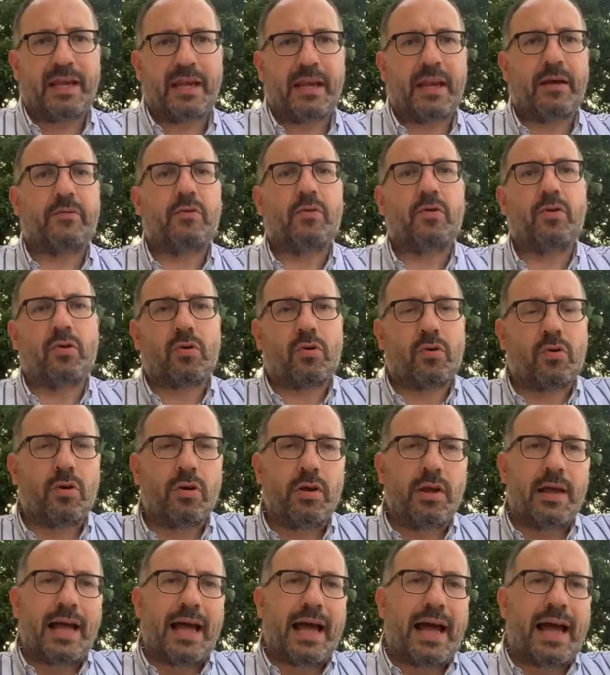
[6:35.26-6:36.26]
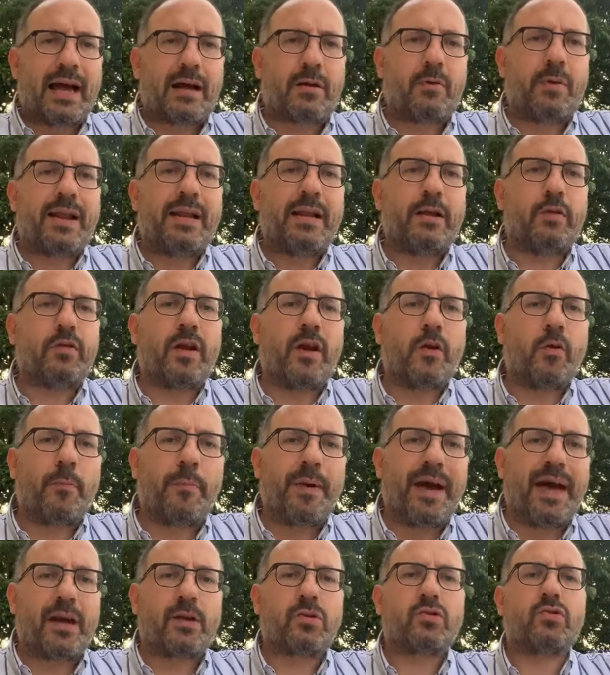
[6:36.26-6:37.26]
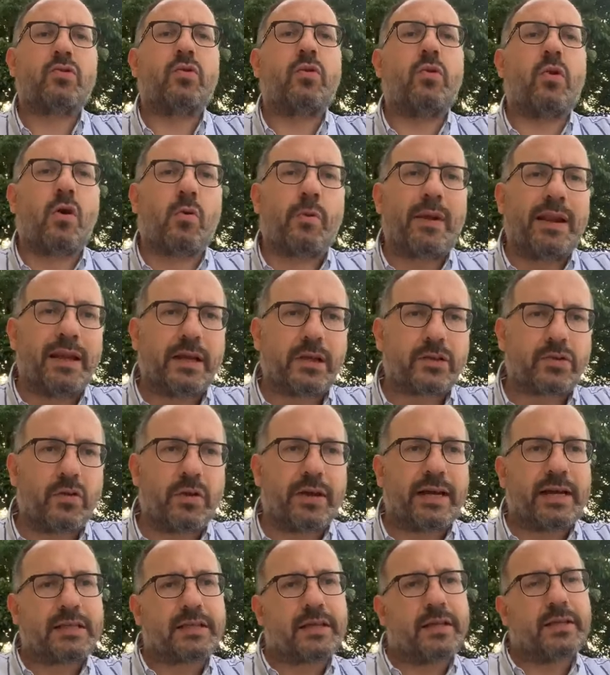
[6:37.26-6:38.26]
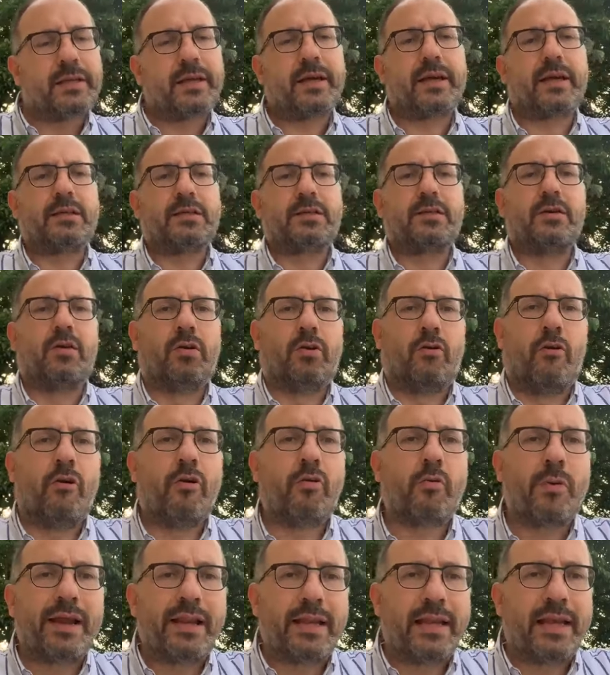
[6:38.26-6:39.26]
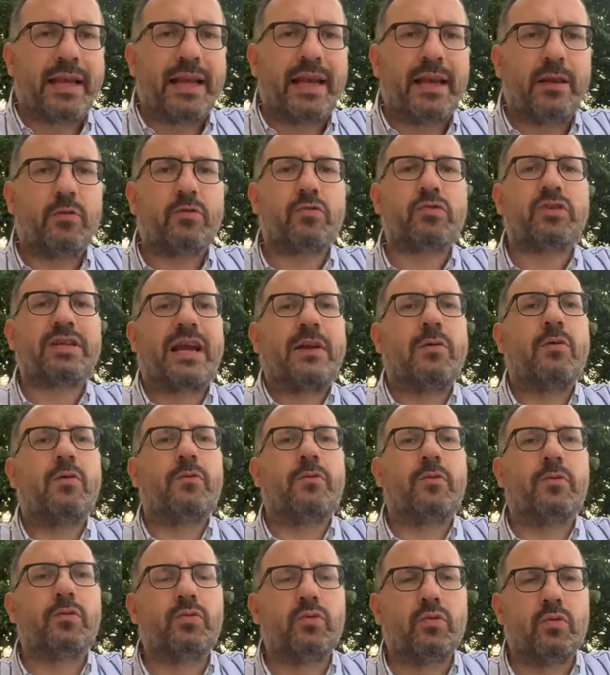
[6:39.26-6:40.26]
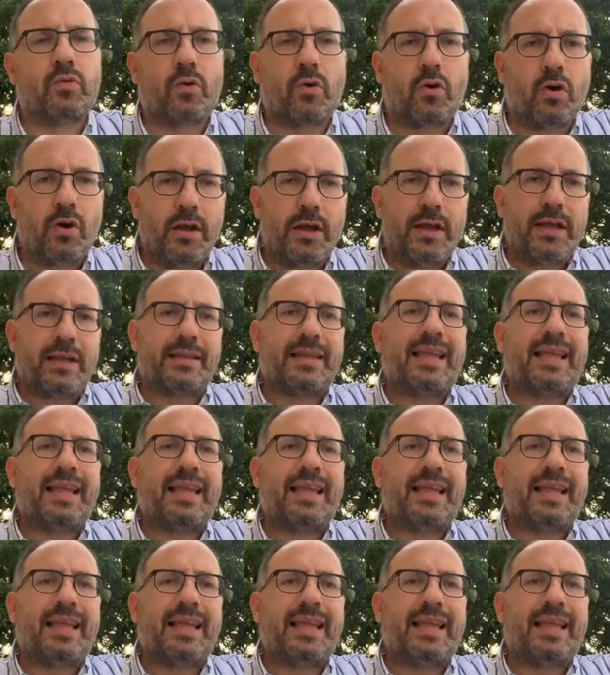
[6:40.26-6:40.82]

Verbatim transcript: il lavoro a quelli che l'hanno perso o a quelli che sono in cassa integrazione o a quelli che non sanno il futuro